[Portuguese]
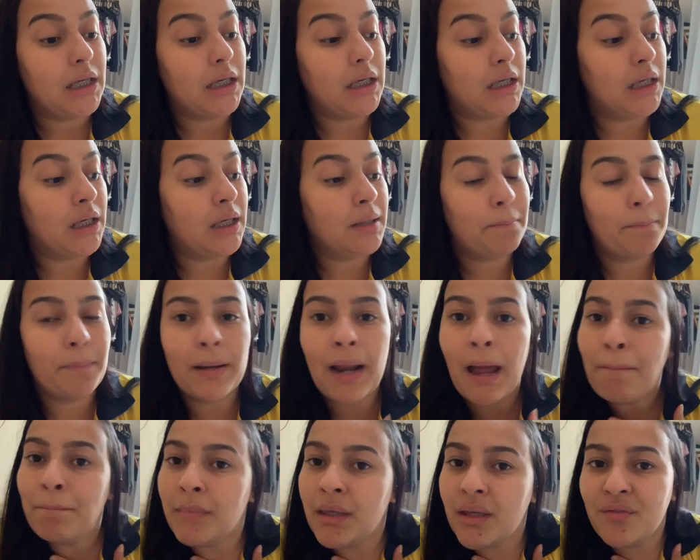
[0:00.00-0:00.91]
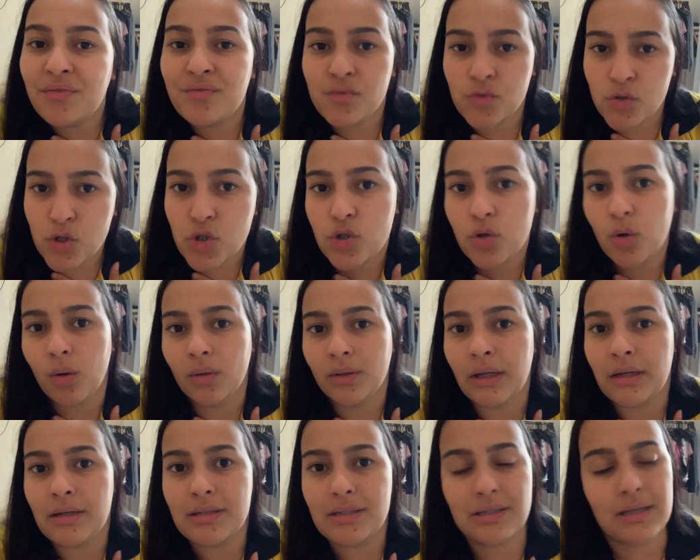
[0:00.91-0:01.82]
E para mim
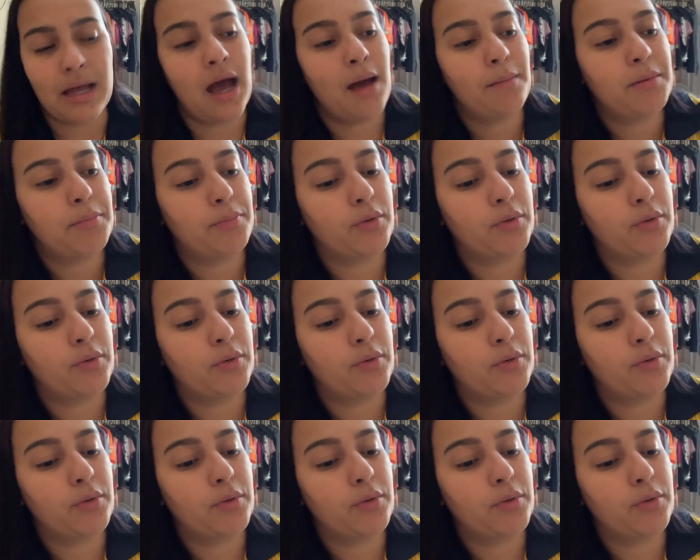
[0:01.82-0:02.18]
funciona, sabe?